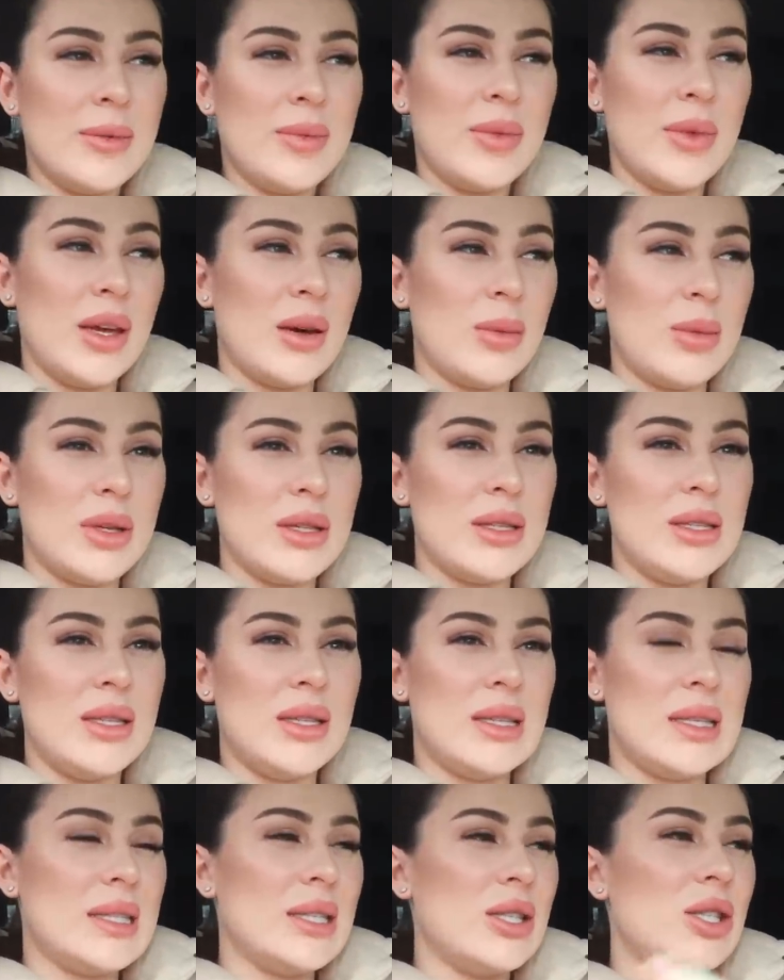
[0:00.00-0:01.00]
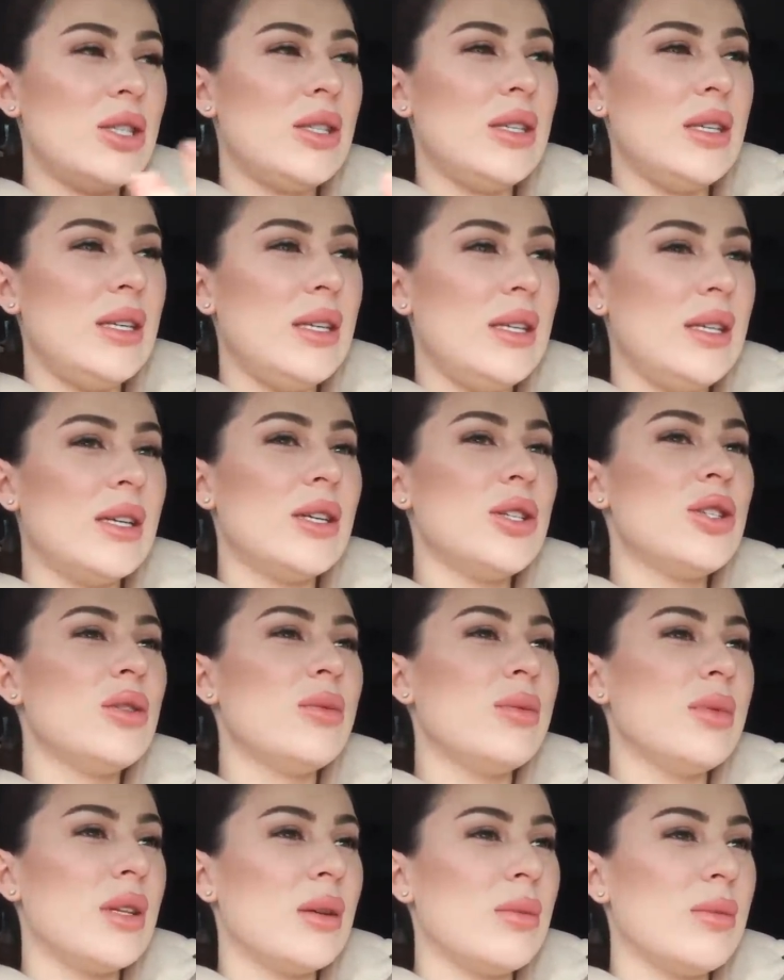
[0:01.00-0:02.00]
Я обалдела. За 4 дня, что
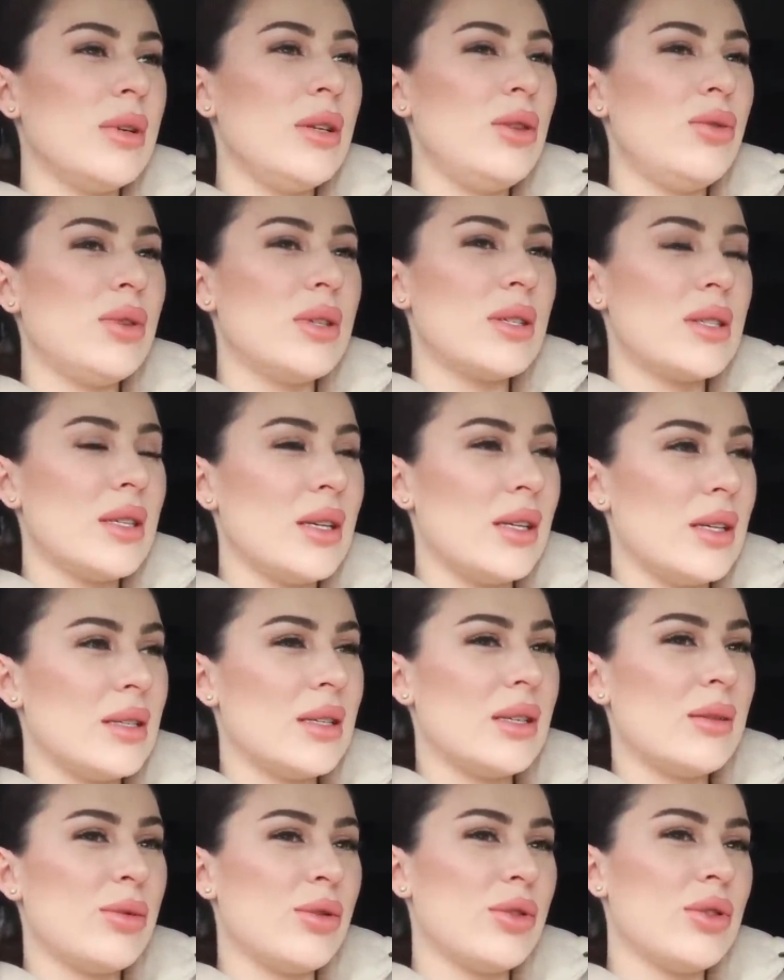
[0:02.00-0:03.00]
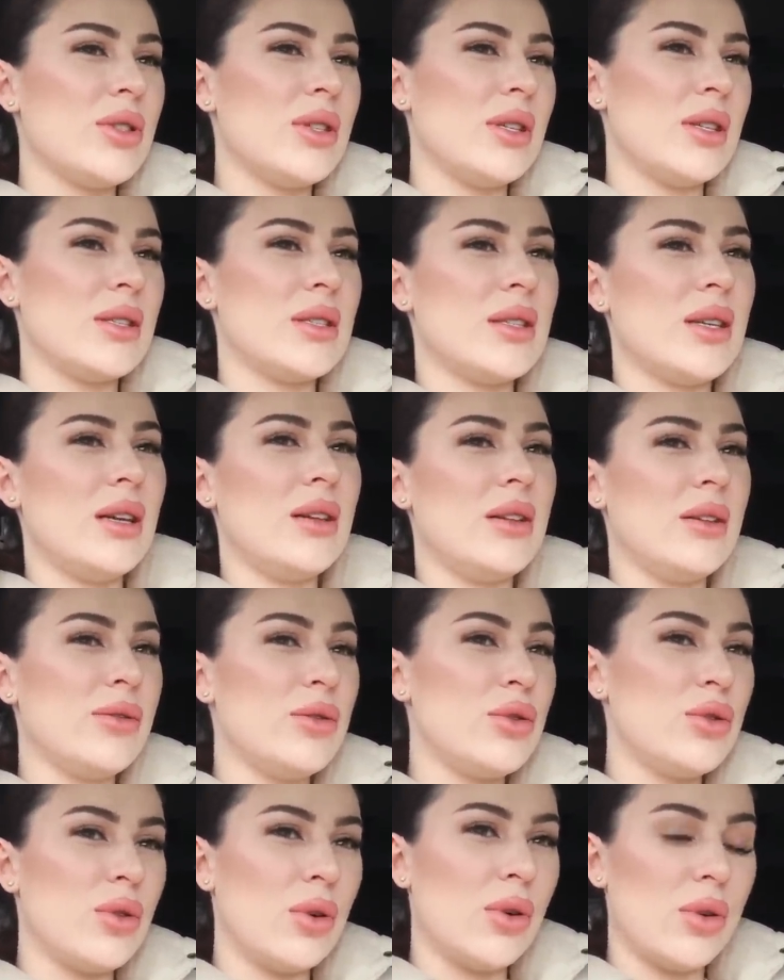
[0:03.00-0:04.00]
мы там были, у нас на глазах просто растаяло
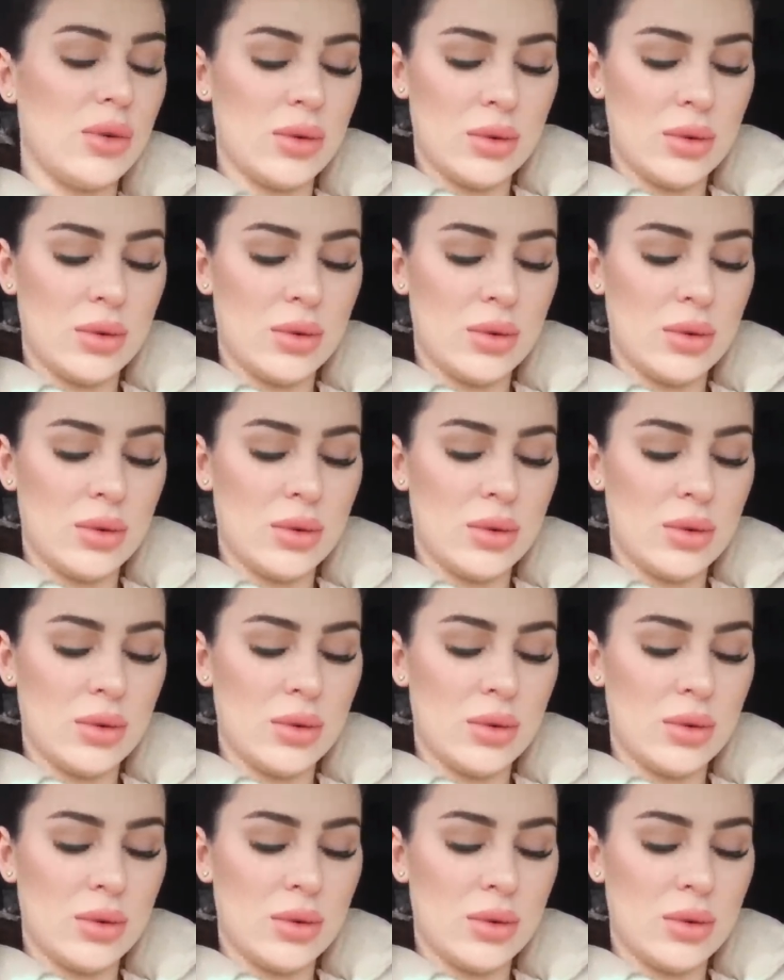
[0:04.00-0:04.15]
все.